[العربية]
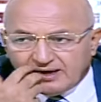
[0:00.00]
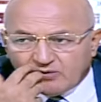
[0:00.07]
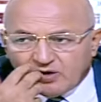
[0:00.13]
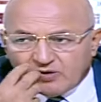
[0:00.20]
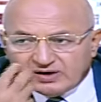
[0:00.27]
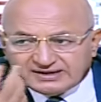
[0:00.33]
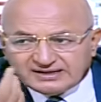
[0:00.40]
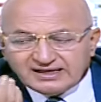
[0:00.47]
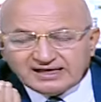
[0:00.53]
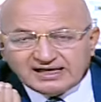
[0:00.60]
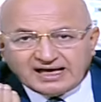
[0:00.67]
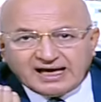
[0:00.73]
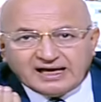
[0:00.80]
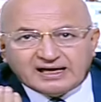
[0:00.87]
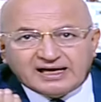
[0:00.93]
ووزير
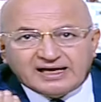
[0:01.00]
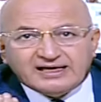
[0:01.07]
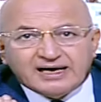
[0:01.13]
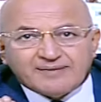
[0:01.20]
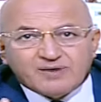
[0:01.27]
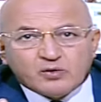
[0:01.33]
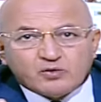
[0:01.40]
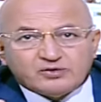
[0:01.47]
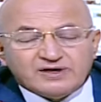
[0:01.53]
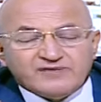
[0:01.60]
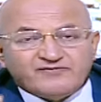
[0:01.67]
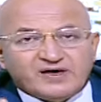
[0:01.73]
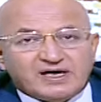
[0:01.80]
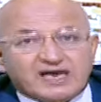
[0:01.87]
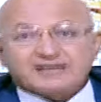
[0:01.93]
الخارجيه
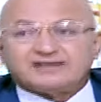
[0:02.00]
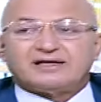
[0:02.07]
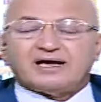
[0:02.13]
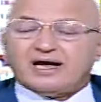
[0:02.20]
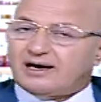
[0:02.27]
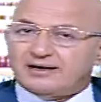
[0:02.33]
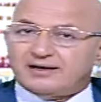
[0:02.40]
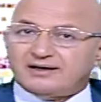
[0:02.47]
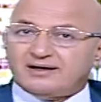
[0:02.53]
موجودين في اريتريا